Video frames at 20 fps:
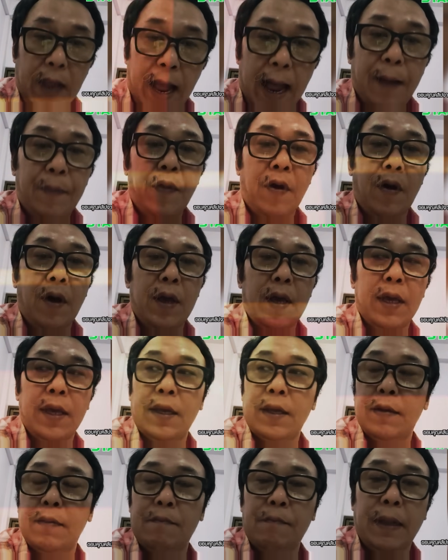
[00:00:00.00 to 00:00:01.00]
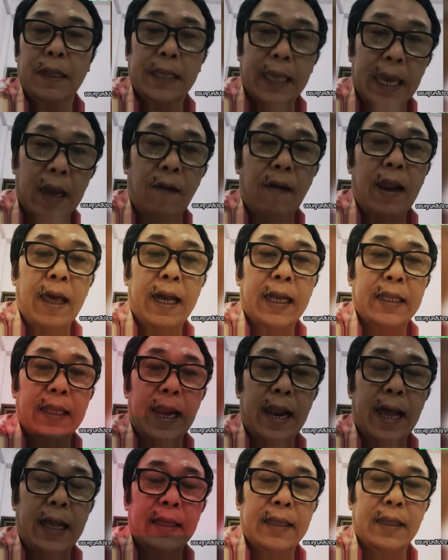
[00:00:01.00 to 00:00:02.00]
ถามหน่อย มันเกี่ยวอะไรกับ
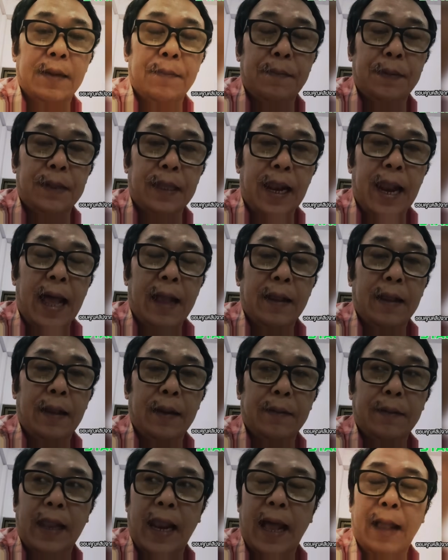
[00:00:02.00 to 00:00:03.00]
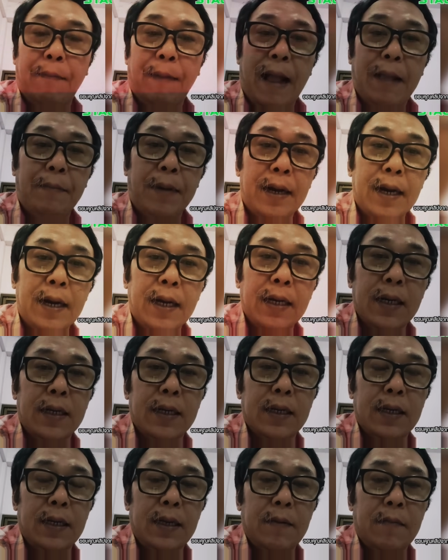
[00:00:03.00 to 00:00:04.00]
ตลาดตลาดตลาดบ้าน
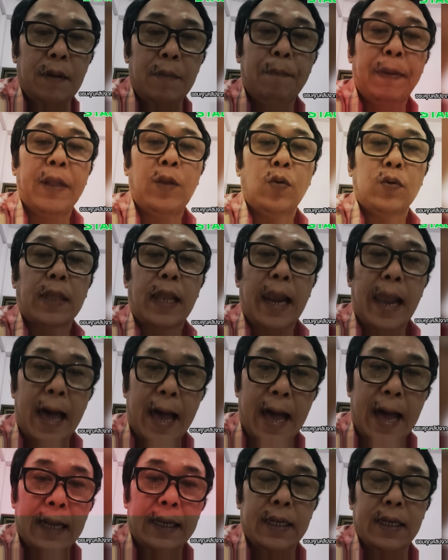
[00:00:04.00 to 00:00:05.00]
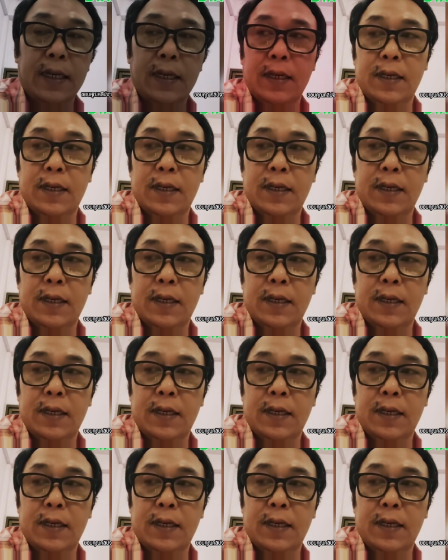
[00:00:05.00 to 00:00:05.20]
มันไปทุกตลาด